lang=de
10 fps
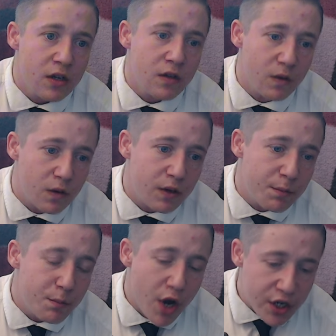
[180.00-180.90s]
So,
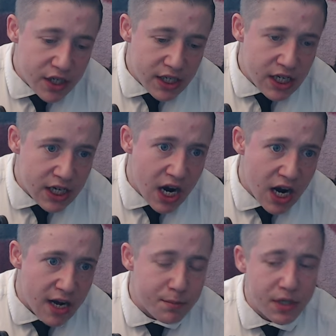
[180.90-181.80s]
möchte ich nicht
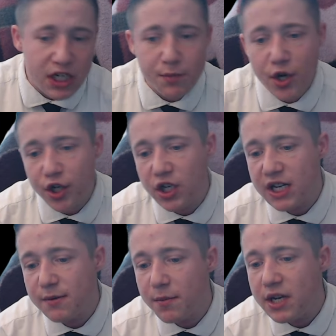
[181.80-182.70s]
haben. Ich möchte, dass
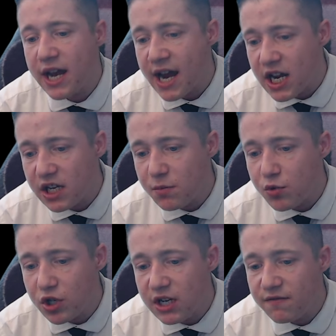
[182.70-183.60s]
man mit ehrlichen
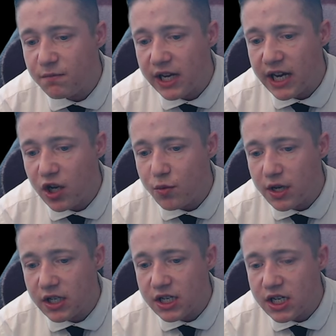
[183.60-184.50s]
Motiven mir
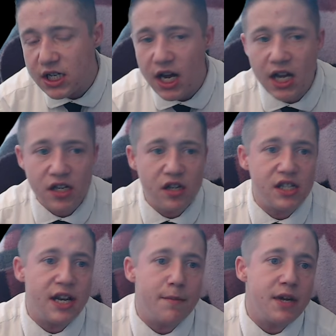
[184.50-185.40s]
gegenübertritt. Ansonsten
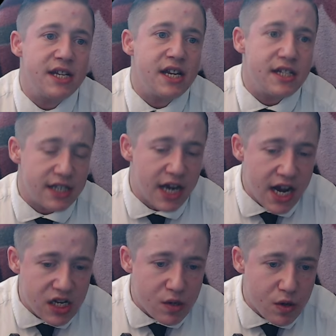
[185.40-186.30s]
hat man es
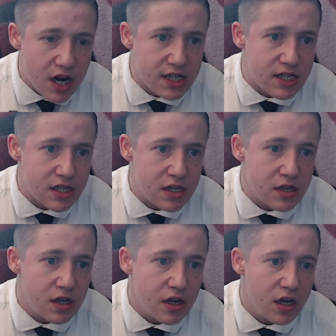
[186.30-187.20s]
sein zu lassen.
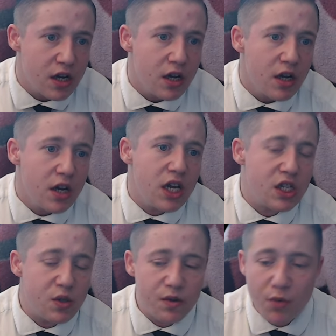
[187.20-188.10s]

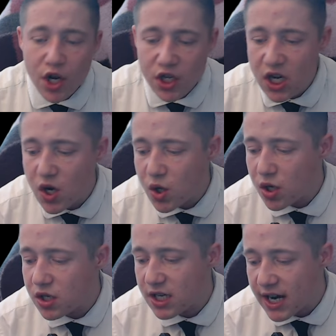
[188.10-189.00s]
Ich möchte auch
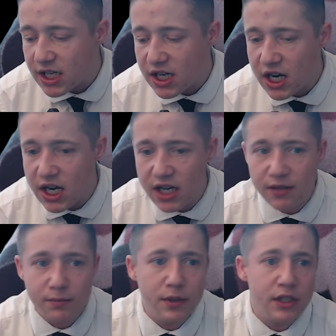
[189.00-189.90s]
Kontakte
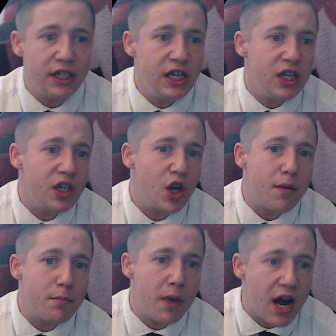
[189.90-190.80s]
haben, die
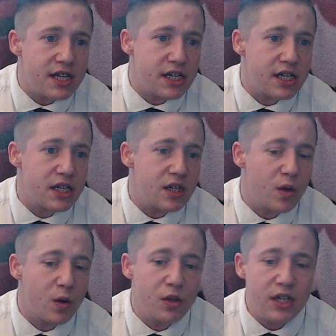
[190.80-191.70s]
normal sind
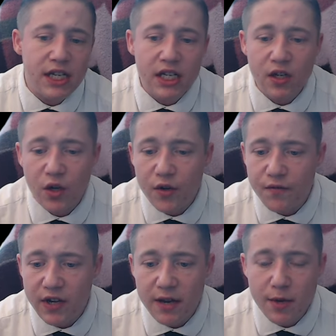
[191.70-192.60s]
und nicht
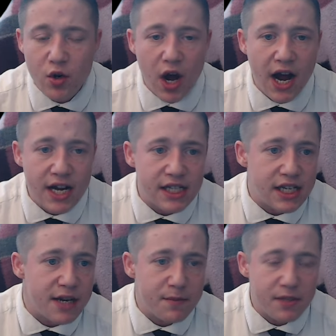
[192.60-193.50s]
irgendwie immer nur Angst
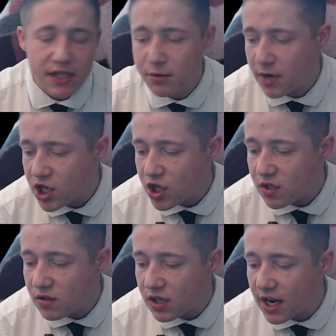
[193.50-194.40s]
haben, sich mit Menschen
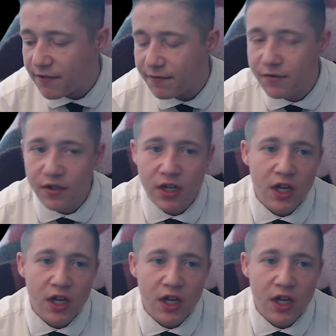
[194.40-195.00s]
zu treffen